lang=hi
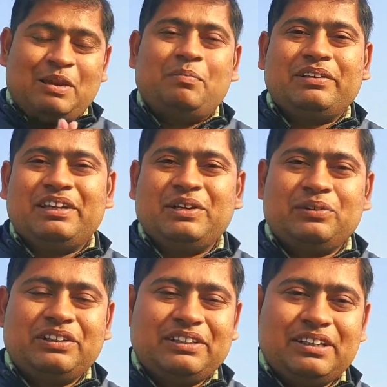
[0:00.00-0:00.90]
हिम्मत नहीं
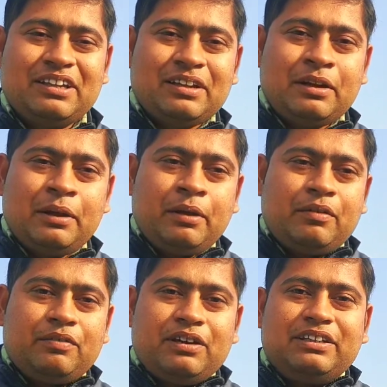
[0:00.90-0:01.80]
होती थी
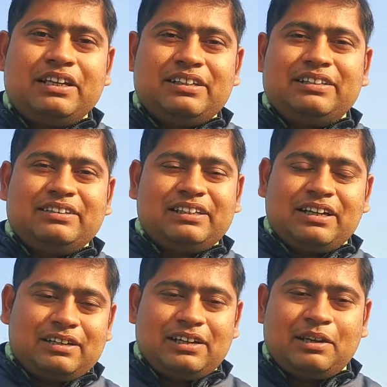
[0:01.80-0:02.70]
फिर जैसे तैसे
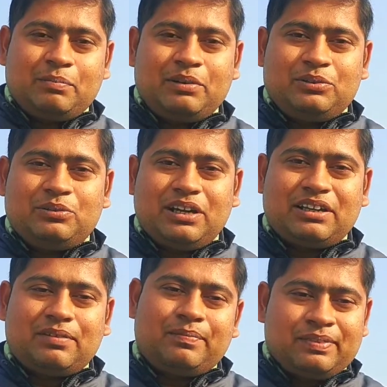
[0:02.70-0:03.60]
करके हिम्मत जुटा
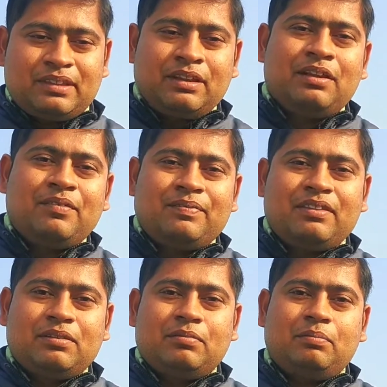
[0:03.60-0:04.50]
के
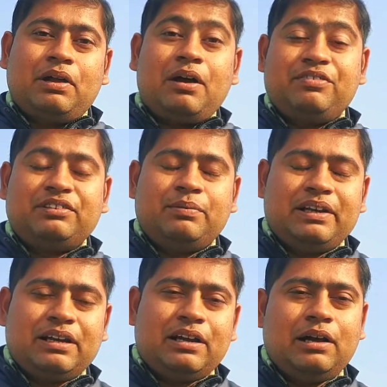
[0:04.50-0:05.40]
काफ़ी
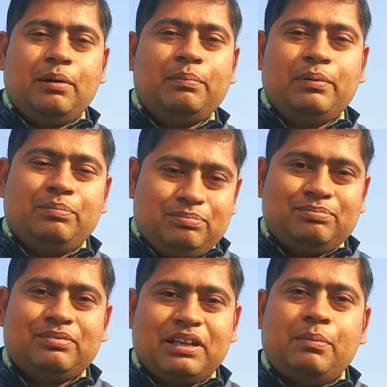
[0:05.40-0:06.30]
समय लगा अब मैं
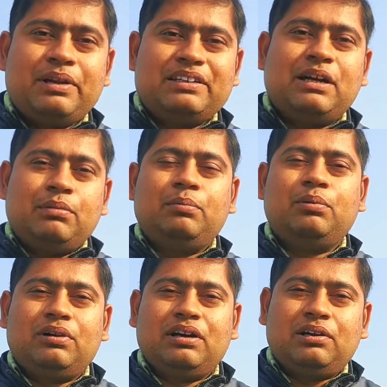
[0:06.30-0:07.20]
कैमरे के सामने
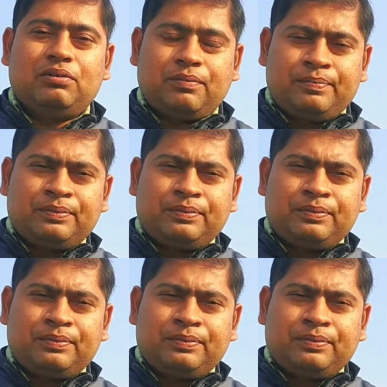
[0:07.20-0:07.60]
बोल रहा हूँ